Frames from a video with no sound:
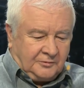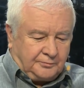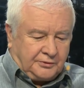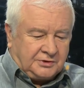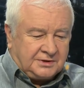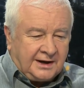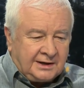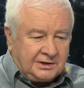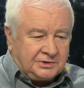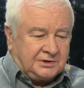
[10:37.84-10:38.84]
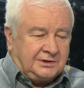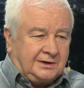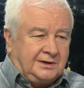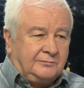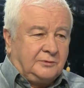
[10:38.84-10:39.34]
poddanie się
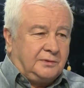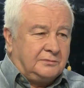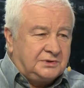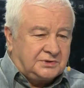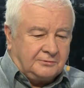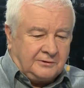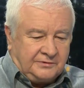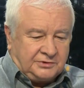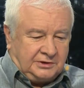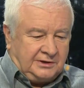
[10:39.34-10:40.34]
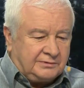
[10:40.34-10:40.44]
takiemu pomysłowi, że nie